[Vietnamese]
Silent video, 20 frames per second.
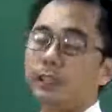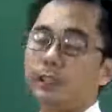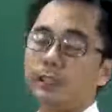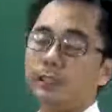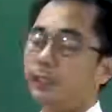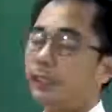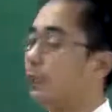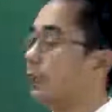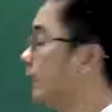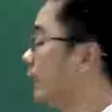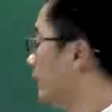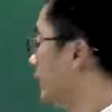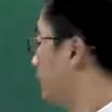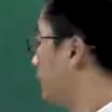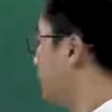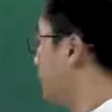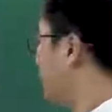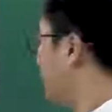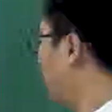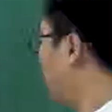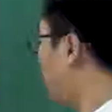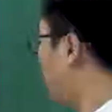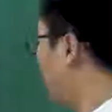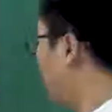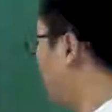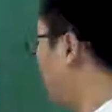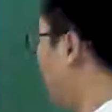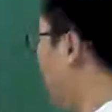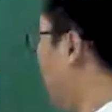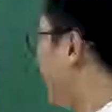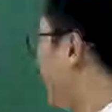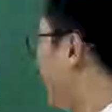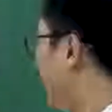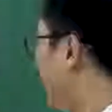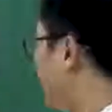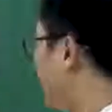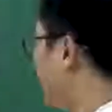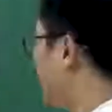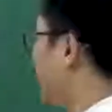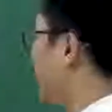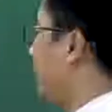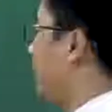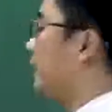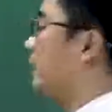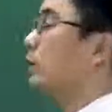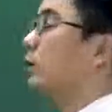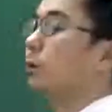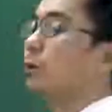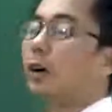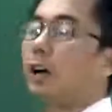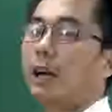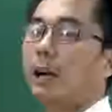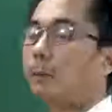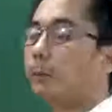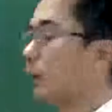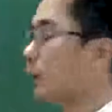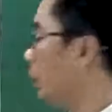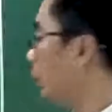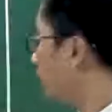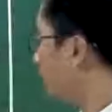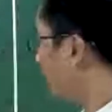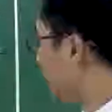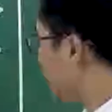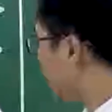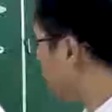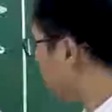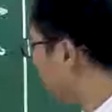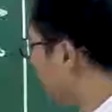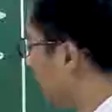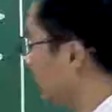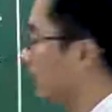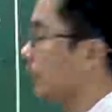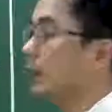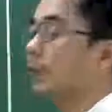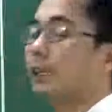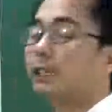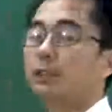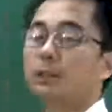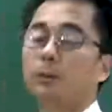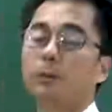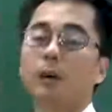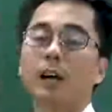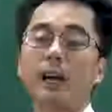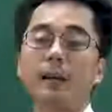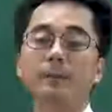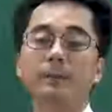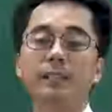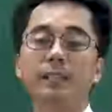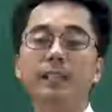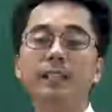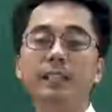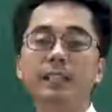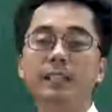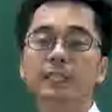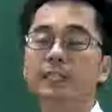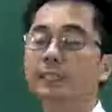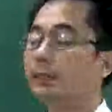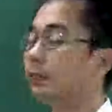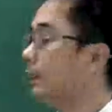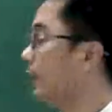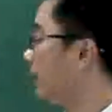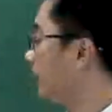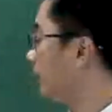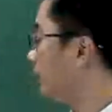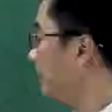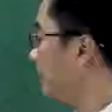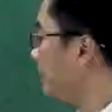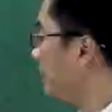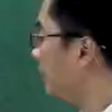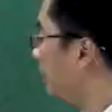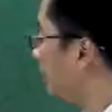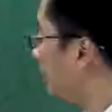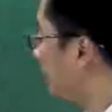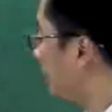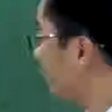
Thì trục nằm ngang này chính là trục của hàm cốt, và trục thẳng đứng là trục của hàm sin. Chúng ta đã biết rồi.